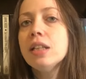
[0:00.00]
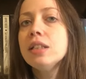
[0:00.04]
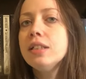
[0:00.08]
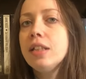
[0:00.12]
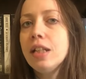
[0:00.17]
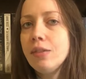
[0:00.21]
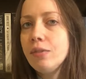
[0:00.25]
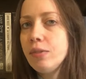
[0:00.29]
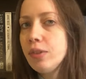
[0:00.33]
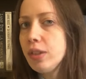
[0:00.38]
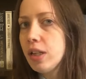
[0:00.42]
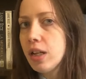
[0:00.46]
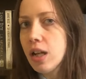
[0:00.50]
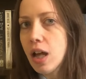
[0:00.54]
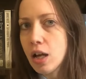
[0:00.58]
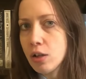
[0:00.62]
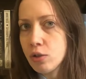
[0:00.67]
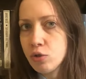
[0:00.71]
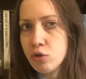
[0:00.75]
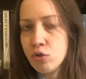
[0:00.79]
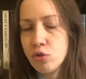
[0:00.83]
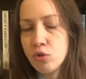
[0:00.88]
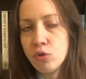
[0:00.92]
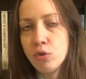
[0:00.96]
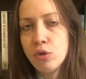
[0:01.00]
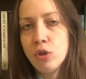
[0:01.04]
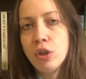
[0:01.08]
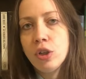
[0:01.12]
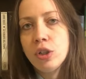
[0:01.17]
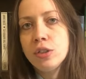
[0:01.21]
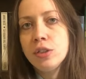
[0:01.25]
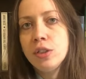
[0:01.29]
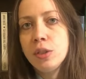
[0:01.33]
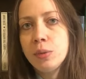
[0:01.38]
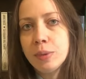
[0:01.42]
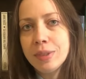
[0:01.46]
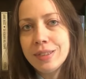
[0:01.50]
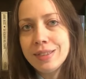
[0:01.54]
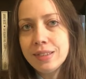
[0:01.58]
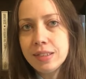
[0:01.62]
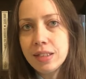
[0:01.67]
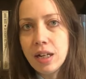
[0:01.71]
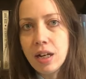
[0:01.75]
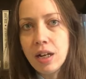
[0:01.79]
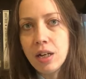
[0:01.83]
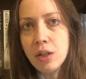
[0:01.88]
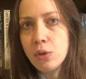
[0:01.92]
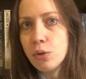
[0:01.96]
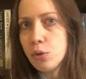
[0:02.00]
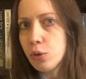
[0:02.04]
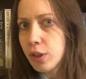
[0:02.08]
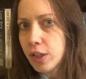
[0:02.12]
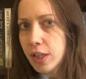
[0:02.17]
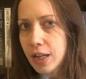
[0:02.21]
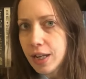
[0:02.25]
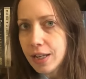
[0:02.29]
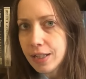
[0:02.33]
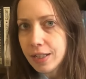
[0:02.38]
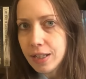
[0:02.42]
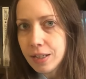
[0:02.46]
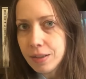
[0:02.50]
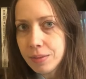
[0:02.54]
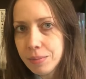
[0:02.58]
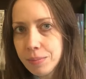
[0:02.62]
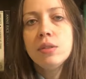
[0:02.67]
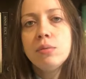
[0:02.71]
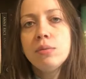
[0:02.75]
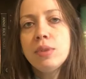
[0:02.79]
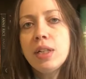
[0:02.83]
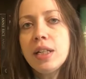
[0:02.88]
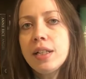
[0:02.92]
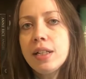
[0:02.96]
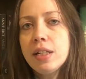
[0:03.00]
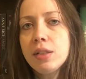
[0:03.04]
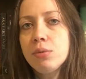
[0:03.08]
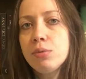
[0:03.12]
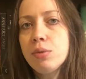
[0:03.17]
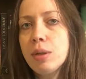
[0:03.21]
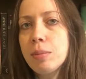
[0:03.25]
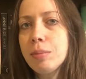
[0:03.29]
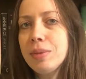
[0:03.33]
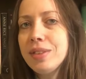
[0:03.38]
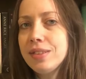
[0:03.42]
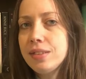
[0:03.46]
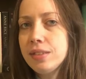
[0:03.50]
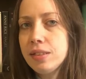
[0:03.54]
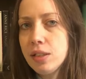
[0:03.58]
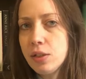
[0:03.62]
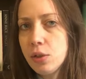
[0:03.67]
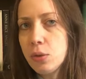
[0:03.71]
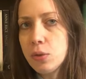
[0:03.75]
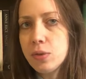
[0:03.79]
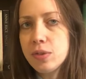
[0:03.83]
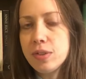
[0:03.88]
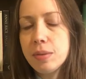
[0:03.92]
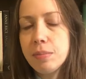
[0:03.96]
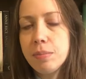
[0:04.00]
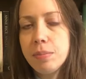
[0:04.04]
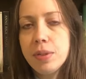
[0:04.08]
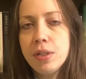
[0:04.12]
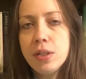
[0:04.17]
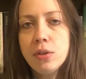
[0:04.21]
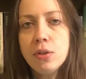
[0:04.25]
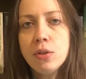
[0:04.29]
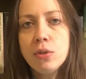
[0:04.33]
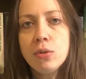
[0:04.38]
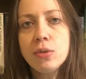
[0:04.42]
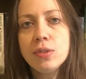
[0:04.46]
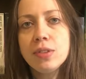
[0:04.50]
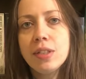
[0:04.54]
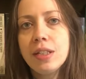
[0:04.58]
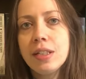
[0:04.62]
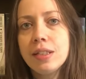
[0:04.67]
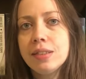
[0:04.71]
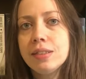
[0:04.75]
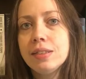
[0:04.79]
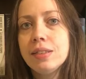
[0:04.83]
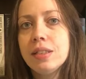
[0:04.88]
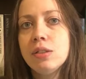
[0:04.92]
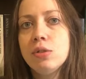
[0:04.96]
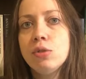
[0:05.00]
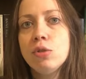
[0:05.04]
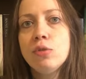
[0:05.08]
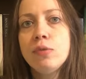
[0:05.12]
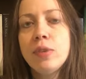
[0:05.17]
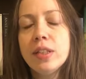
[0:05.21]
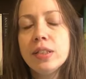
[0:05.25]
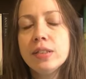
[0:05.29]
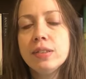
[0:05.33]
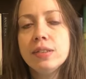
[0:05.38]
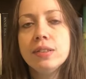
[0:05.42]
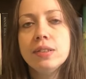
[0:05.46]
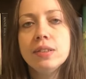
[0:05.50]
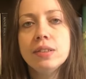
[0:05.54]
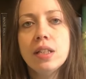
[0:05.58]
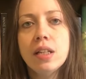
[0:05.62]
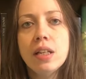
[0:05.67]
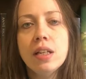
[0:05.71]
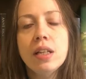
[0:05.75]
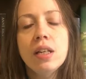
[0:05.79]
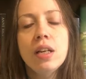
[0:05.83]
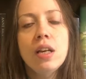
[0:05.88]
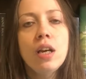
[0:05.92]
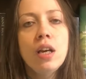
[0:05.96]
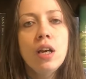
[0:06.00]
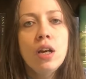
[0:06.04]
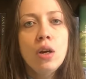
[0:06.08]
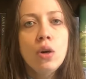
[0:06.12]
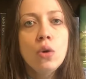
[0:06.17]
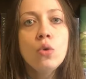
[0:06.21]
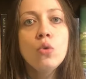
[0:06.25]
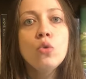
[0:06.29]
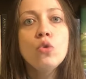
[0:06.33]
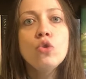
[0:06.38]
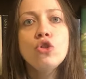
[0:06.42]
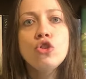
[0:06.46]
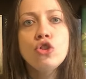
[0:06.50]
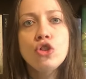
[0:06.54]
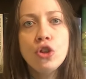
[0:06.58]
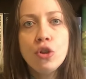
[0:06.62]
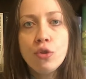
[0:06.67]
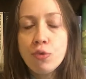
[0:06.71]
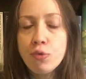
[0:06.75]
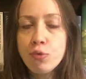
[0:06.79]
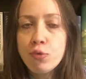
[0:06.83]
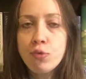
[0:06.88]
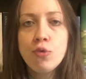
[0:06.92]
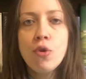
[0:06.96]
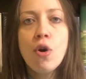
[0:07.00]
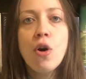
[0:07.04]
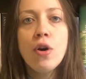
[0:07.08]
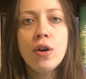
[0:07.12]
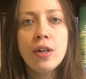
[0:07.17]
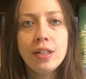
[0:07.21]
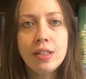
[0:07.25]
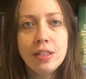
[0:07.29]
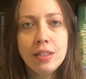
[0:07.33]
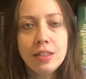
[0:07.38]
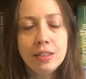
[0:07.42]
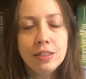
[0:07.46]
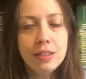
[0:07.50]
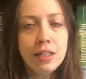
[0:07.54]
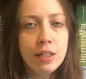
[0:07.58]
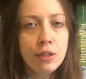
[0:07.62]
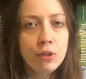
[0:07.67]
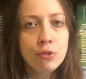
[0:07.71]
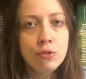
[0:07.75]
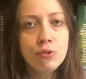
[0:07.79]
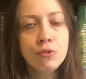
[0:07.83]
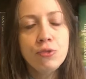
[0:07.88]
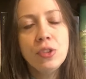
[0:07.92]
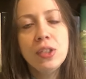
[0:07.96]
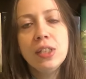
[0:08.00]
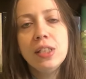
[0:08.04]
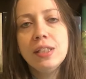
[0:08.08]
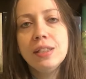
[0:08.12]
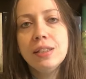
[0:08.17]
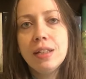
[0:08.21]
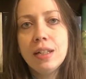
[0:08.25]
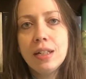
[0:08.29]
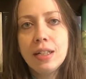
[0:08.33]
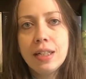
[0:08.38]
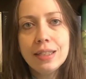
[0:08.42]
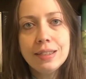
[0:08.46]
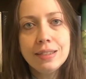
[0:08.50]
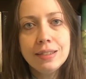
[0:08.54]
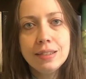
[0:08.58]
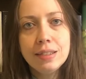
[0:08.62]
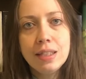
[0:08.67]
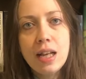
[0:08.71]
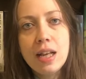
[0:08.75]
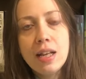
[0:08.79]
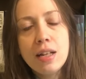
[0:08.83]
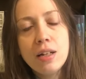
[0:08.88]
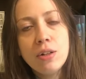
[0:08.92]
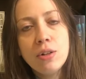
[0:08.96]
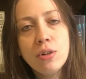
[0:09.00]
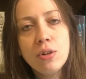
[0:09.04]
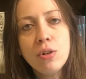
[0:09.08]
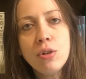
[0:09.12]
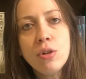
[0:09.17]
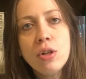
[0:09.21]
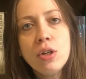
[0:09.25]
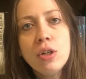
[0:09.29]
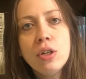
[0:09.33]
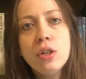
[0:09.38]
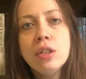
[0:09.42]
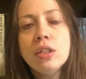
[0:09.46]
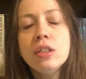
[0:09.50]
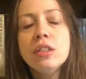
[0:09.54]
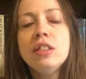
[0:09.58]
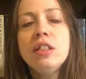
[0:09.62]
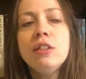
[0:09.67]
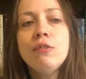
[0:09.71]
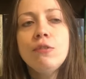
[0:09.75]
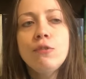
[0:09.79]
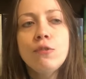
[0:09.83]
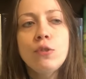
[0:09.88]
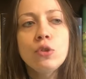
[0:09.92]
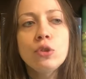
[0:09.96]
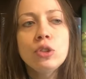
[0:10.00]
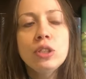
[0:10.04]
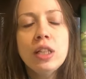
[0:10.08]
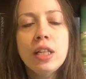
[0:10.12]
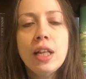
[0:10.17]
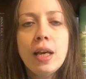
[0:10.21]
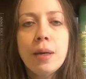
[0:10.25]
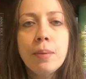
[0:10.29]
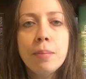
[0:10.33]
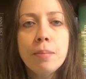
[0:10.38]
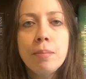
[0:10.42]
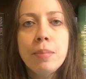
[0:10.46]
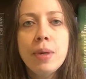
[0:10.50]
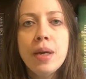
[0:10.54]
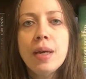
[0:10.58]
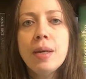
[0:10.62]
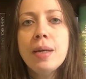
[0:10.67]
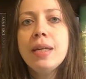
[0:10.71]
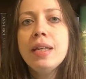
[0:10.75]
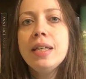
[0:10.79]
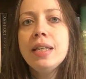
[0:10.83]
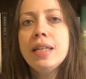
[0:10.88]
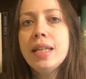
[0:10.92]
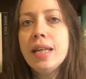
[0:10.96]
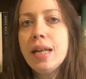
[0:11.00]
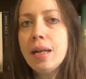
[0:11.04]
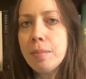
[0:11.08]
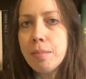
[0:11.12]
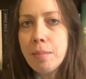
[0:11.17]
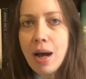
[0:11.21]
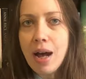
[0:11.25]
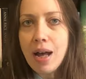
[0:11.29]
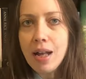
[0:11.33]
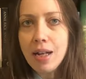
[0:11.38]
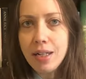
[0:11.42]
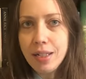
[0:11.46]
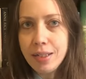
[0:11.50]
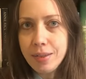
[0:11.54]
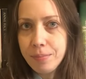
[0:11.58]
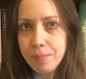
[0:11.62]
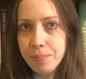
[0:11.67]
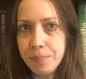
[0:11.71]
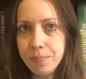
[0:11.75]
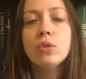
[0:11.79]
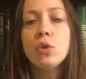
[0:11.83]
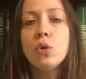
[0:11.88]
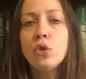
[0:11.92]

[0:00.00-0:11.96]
del villaggio di questa congrega. Una creatura misteriosa e pericolosa che se dovesse uscire fuori dai confini del castello diffonderebbe il male.